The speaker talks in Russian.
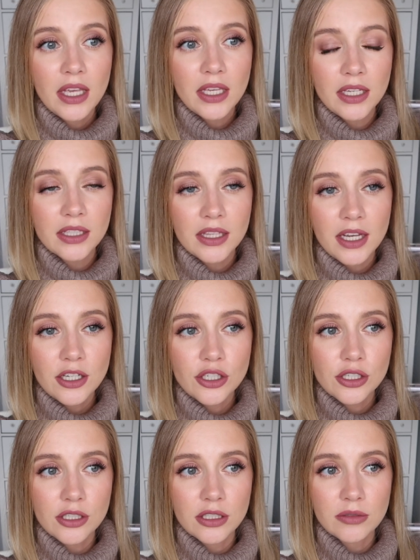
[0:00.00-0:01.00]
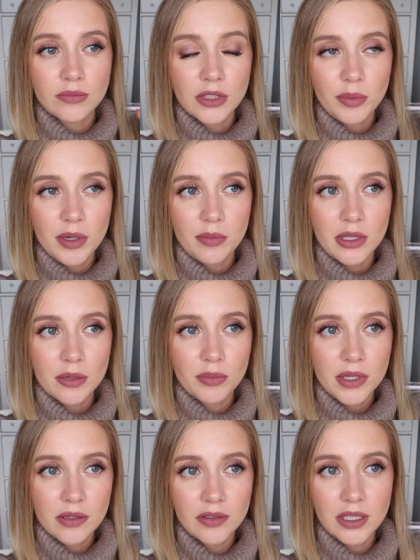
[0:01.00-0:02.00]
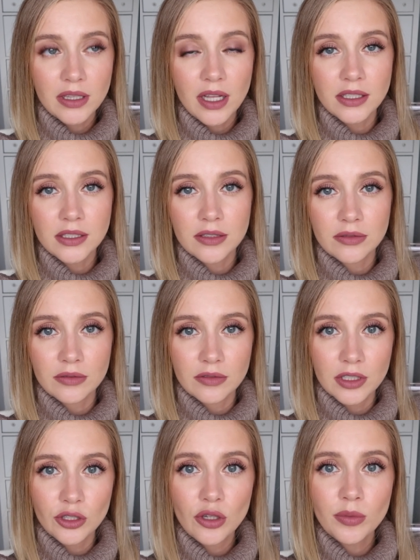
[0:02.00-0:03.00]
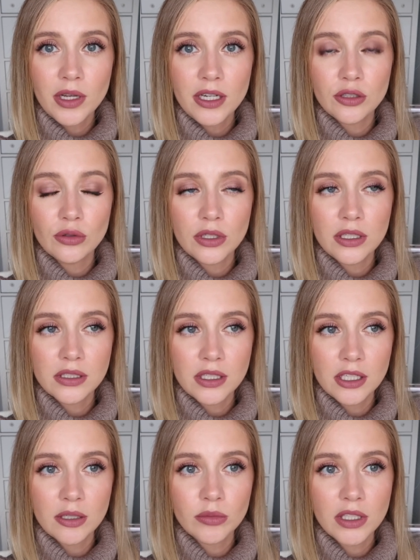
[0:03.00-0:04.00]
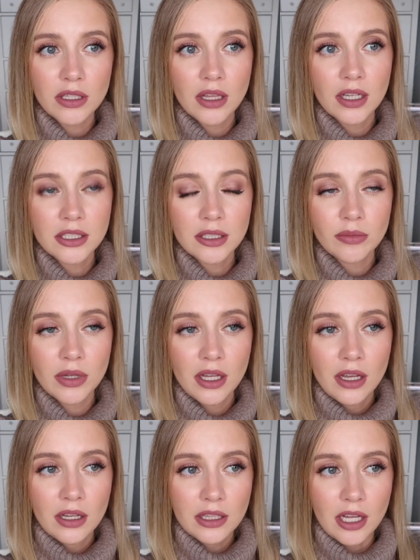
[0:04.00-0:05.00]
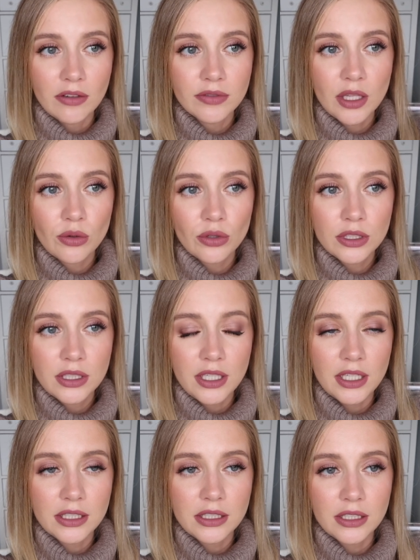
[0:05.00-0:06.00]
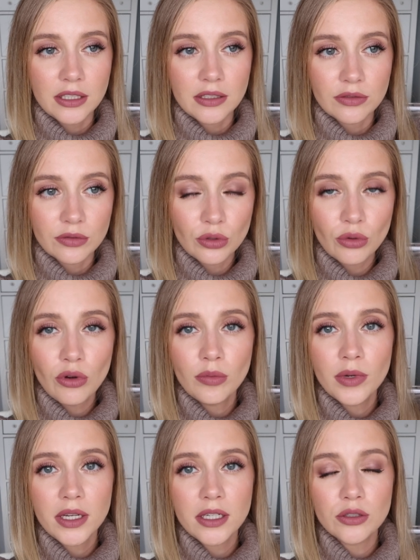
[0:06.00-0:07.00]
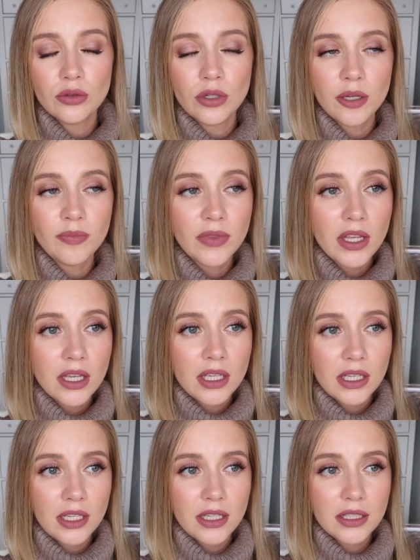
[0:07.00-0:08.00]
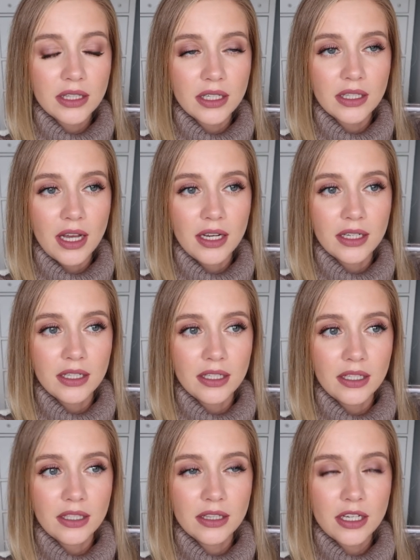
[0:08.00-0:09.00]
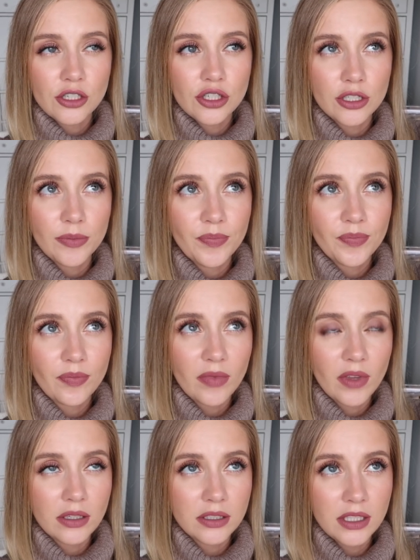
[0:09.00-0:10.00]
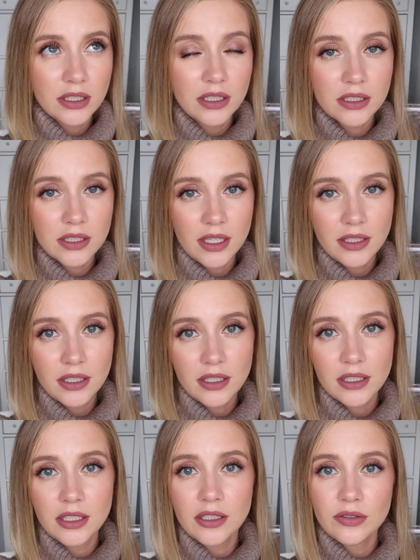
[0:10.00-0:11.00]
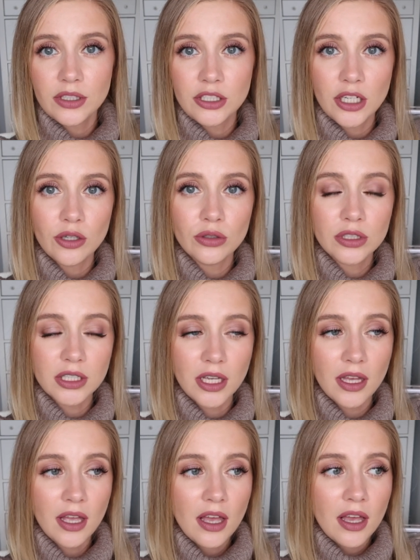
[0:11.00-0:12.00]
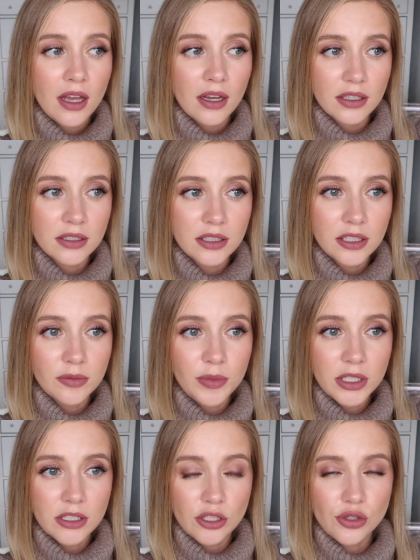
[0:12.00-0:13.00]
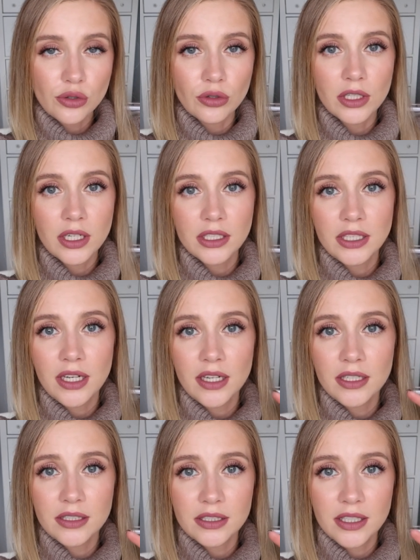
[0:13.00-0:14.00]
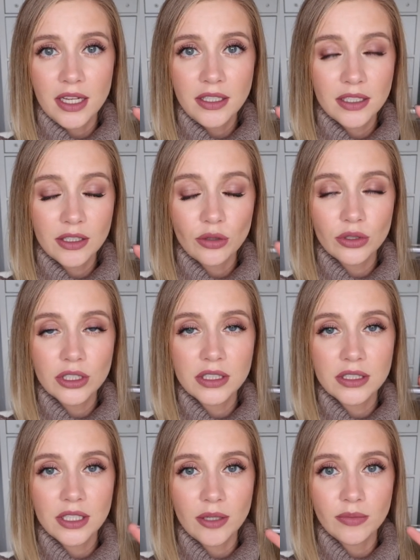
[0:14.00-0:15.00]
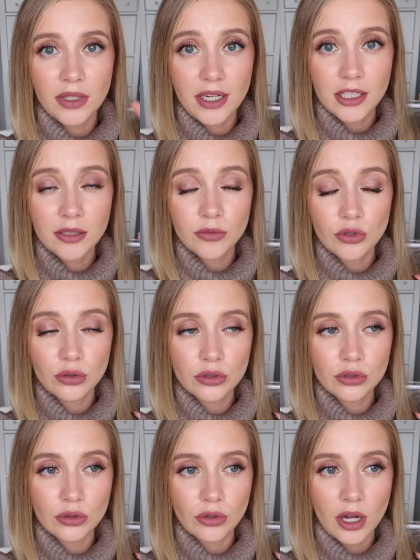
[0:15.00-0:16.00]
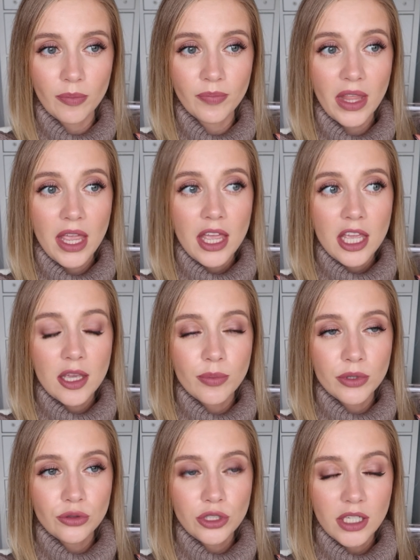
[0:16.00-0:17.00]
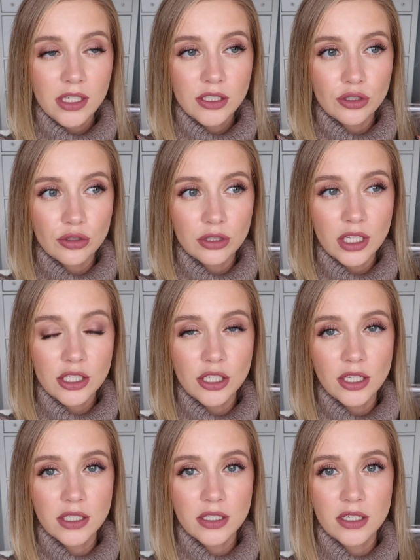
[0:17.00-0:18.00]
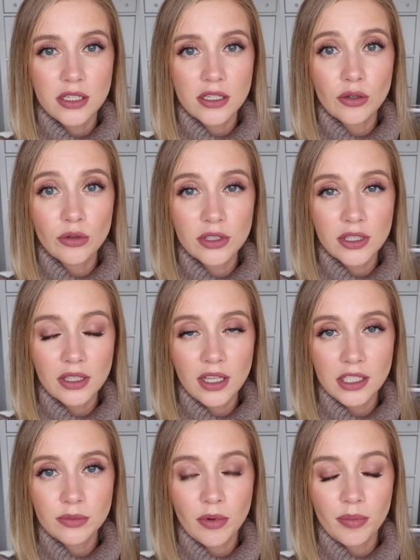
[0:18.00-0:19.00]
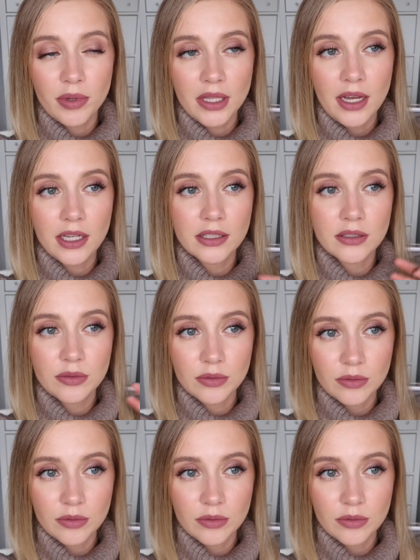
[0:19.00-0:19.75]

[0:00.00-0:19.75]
И также, например, первый класс в одном коридоре с каким-то классом, там второй, третий в другом коридоре и так далее. И также дети из садика не встречаются э, с детьми со школы, хотя эти здания находятся рядом друг с другом. И получается, что даже если какой-то класс попадает